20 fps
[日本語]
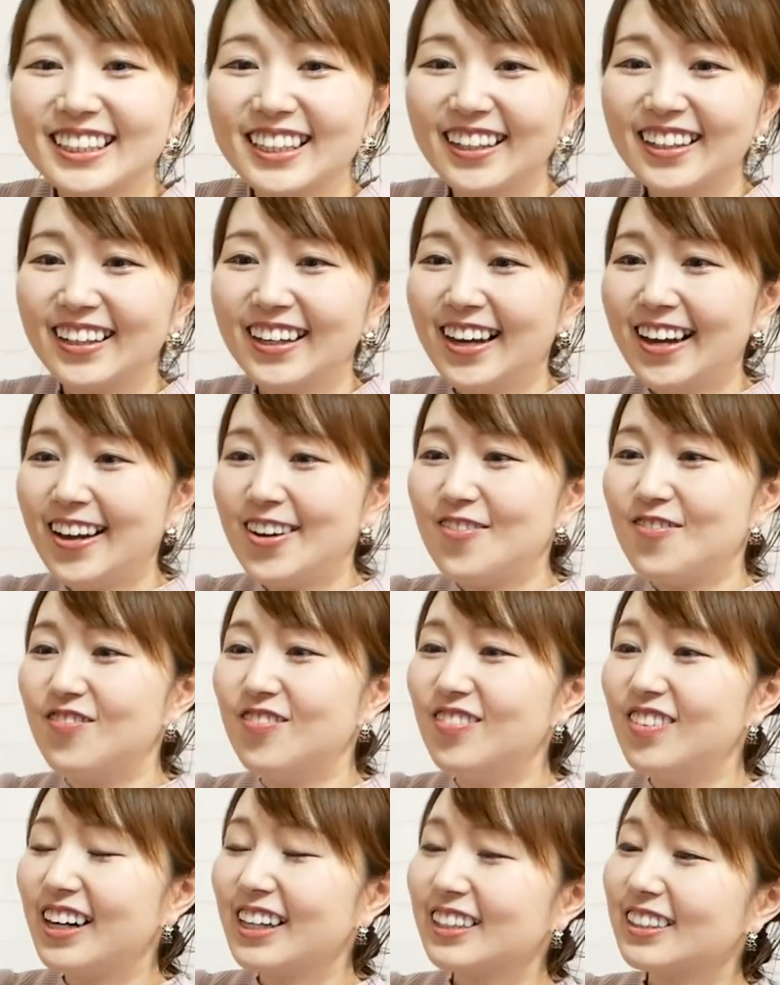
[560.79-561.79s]
て
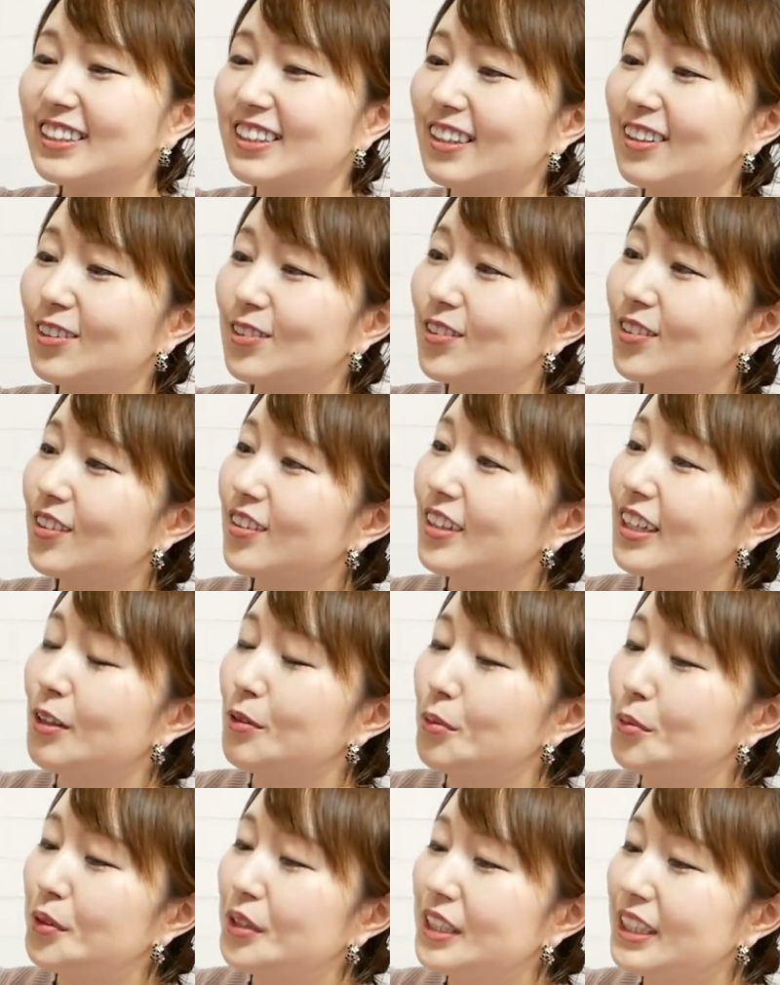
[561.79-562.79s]
またこれ
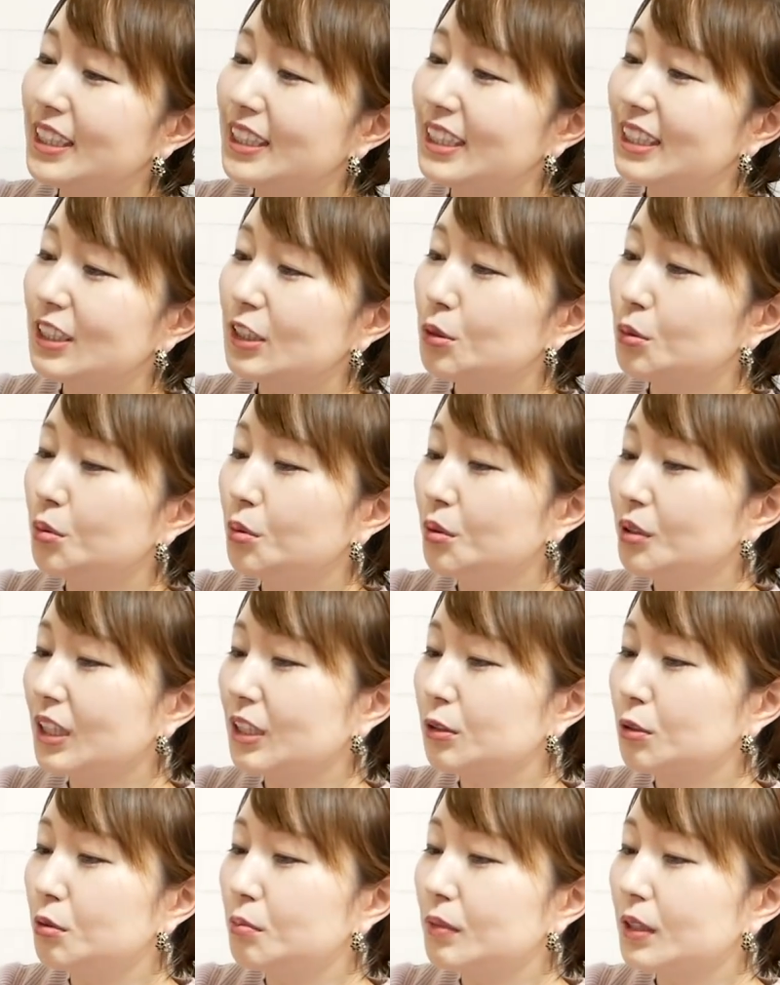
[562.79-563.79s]
美味しそう
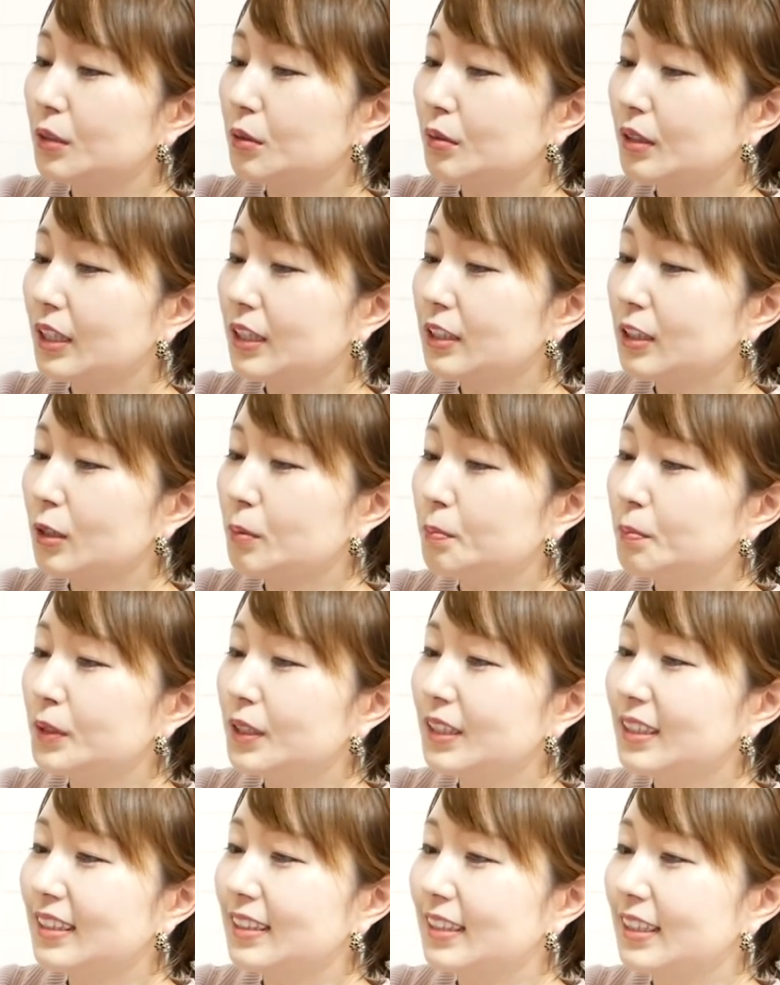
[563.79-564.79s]
なトマトケチャップ
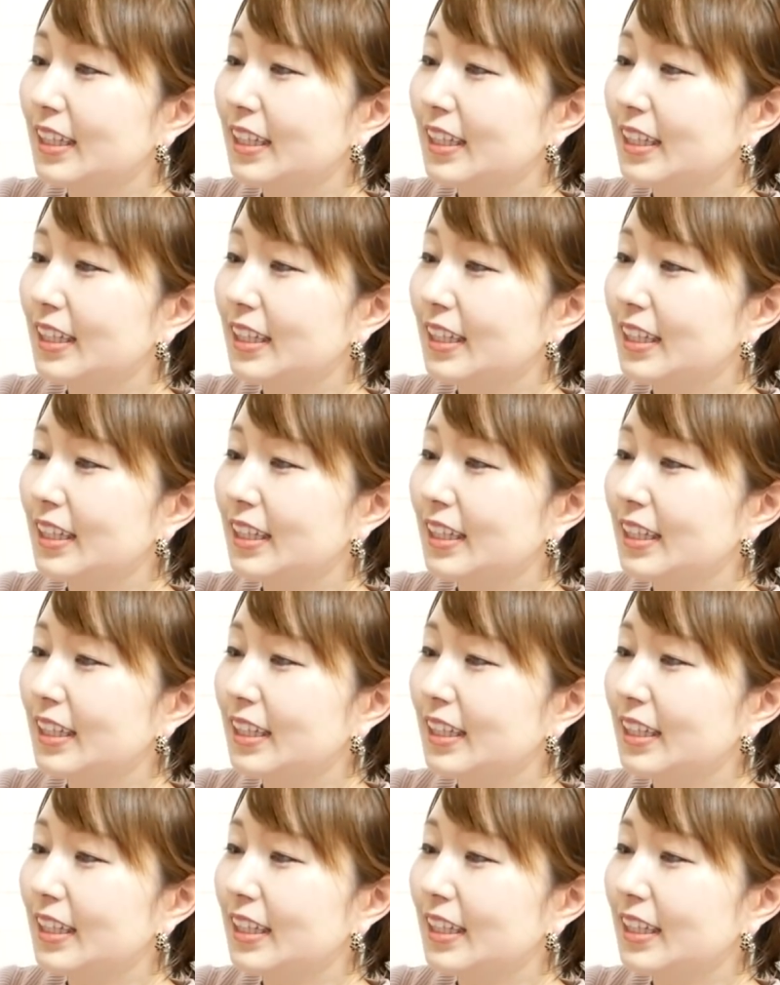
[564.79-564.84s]
です